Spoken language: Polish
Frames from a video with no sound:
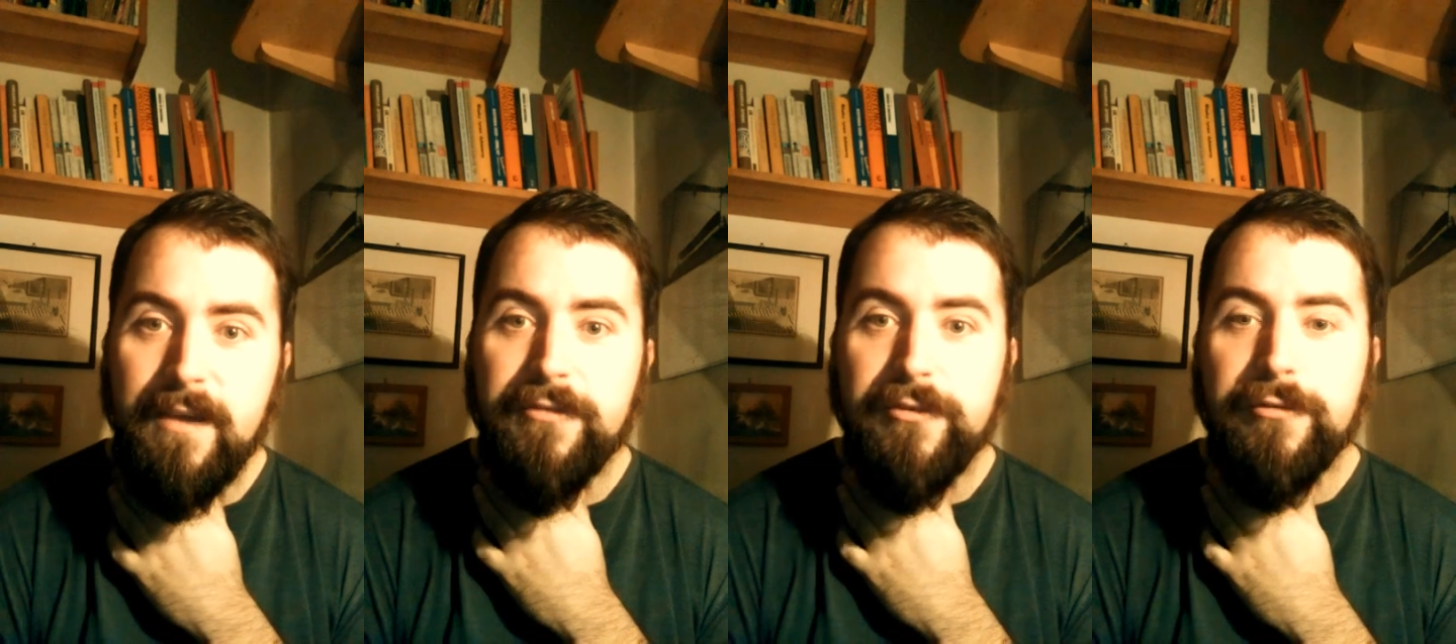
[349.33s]

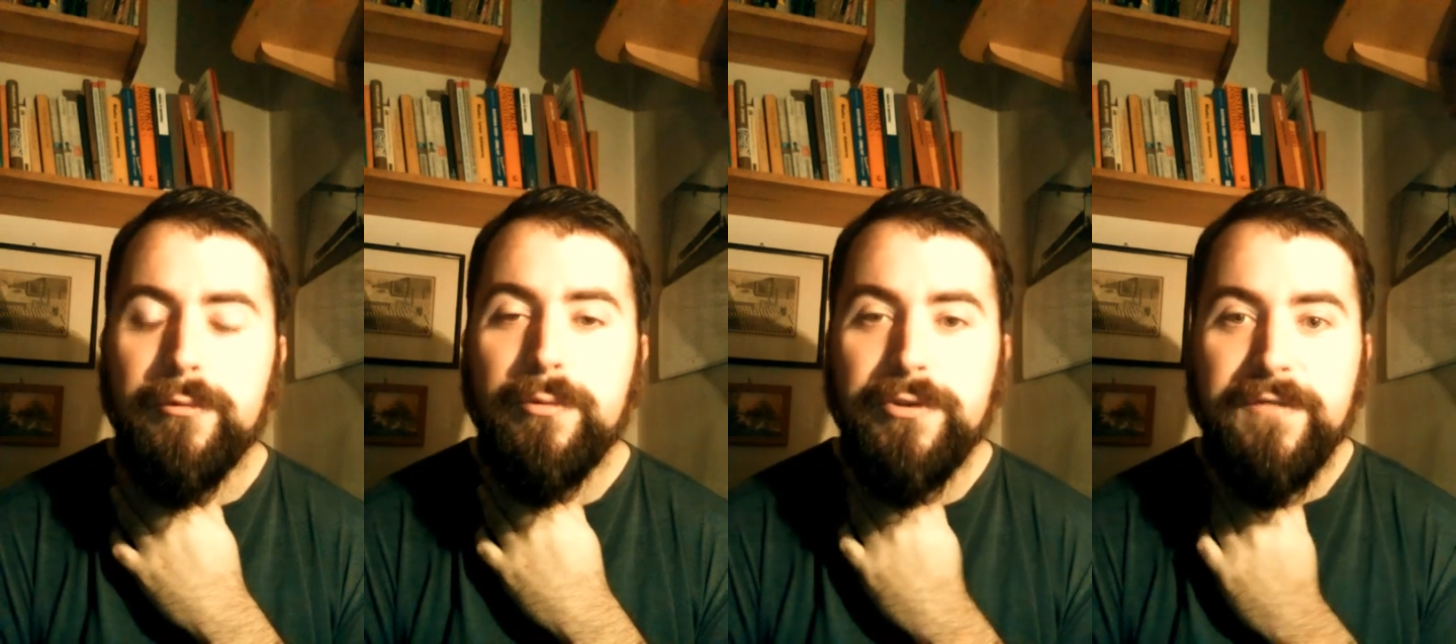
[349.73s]
w
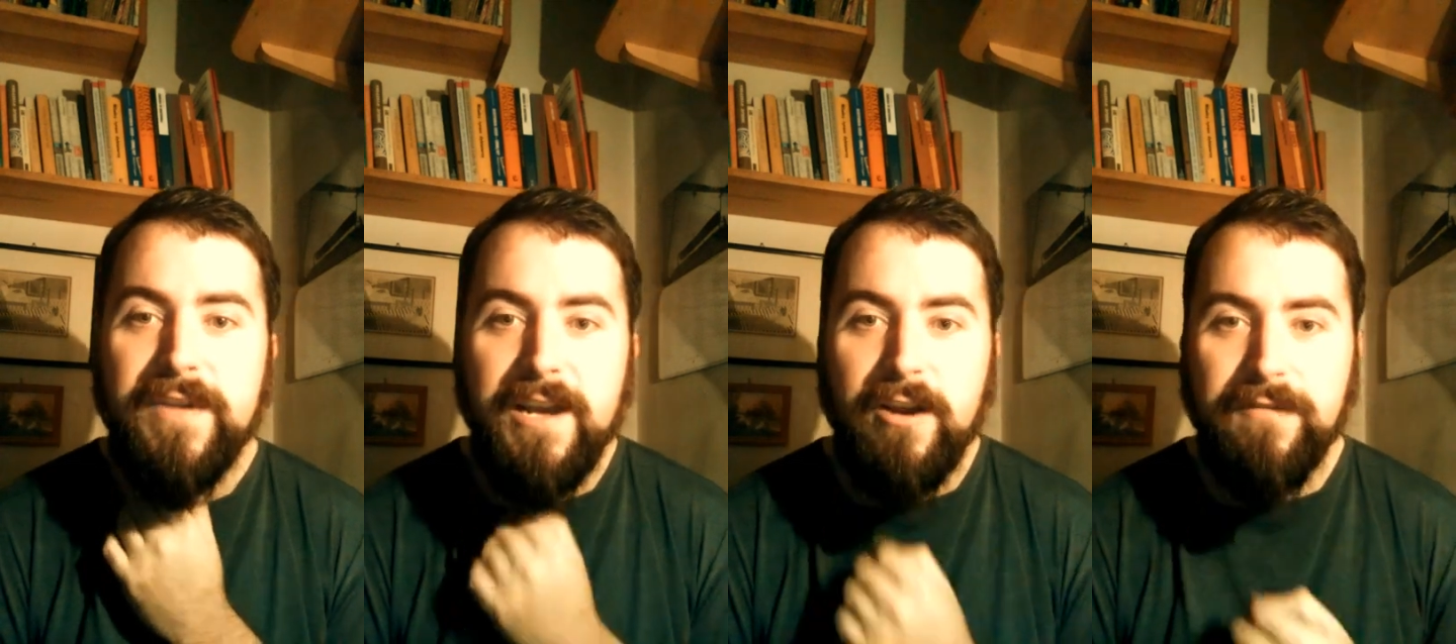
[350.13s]
stosunku do
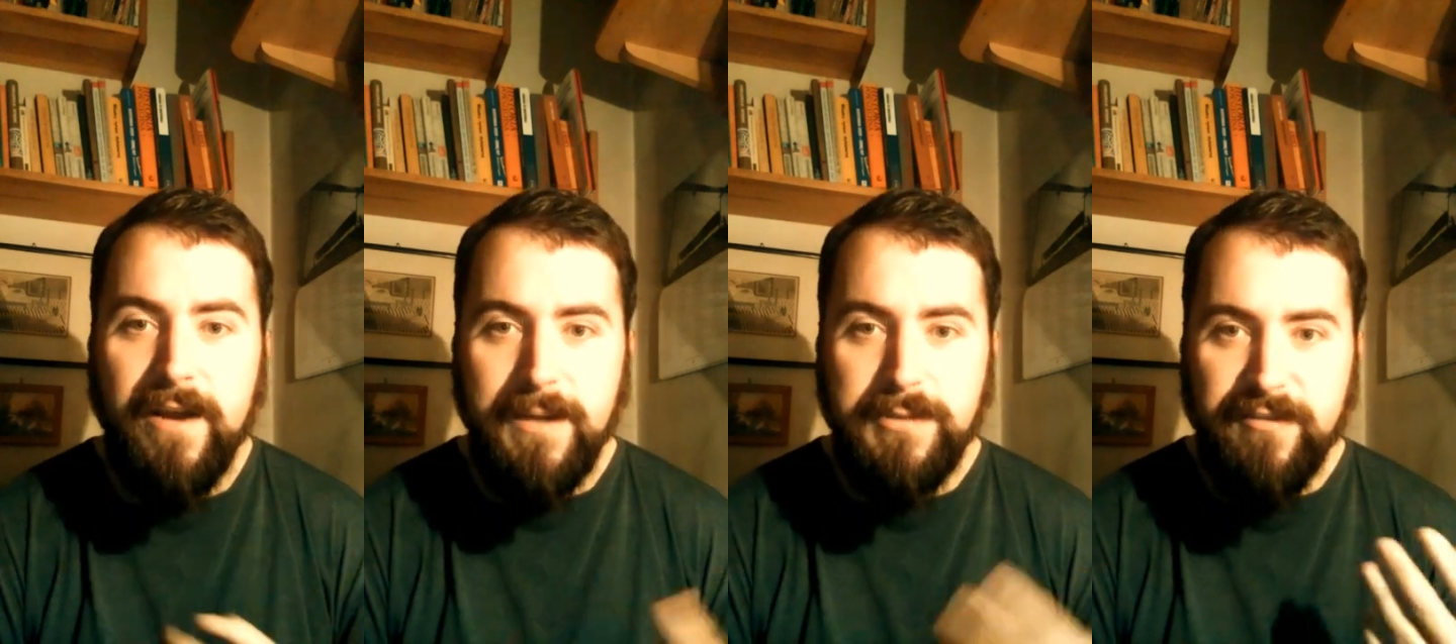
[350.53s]

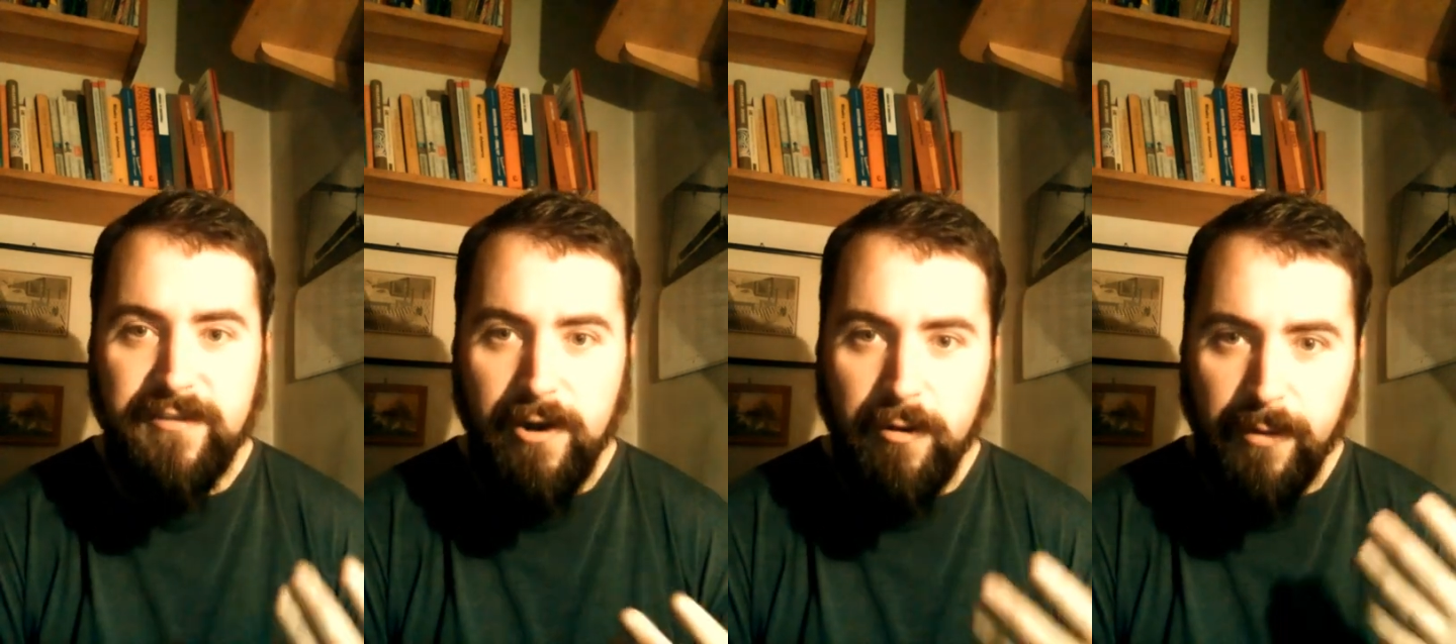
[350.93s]
wykreowanej
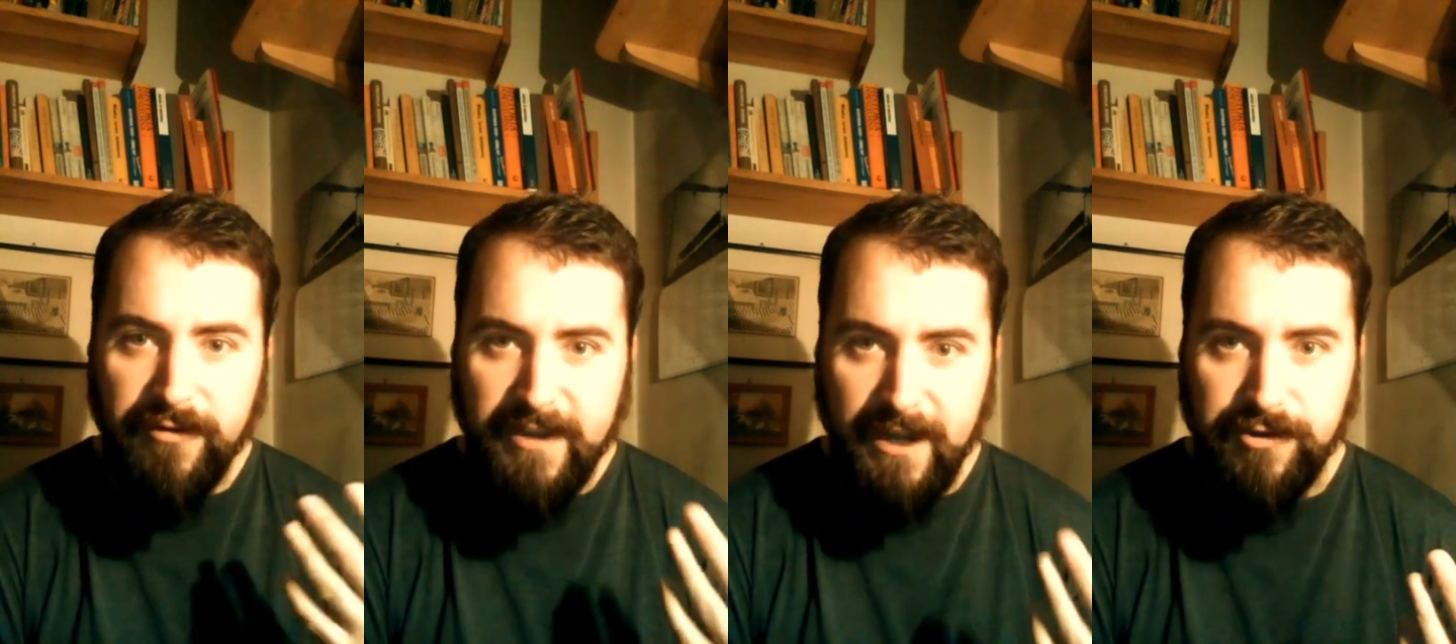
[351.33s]
przez niego
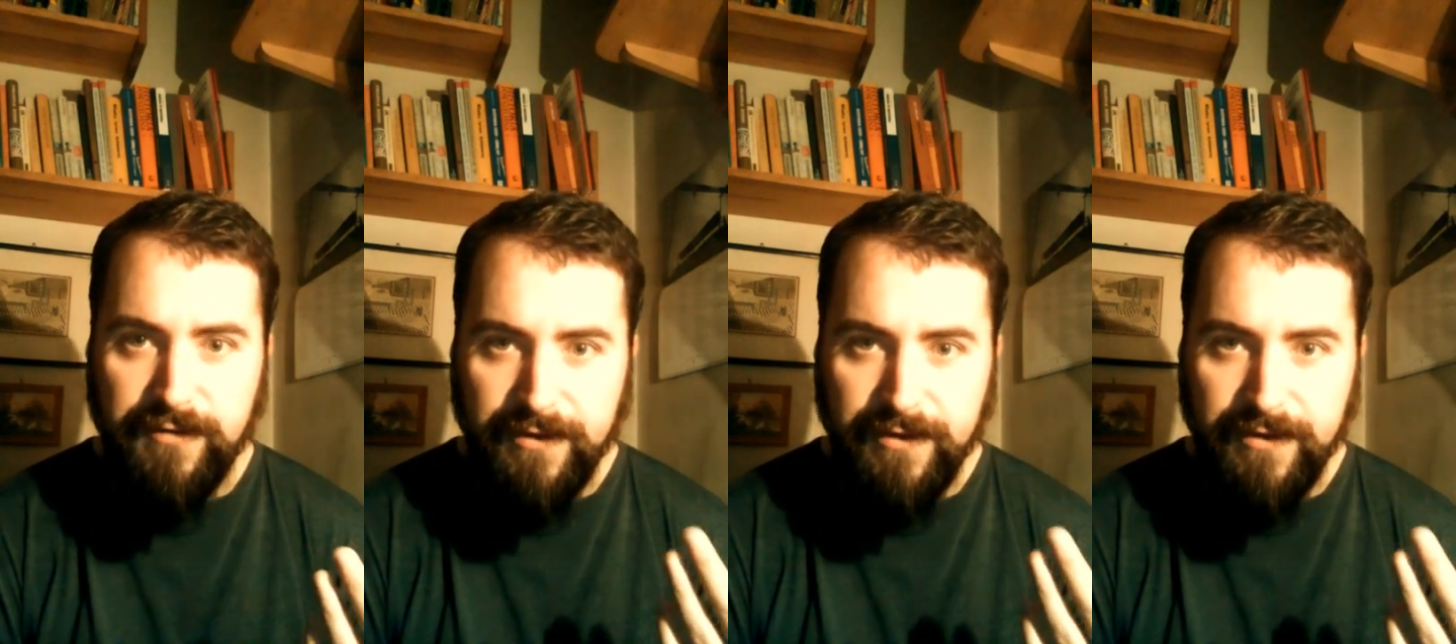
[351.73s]
postaci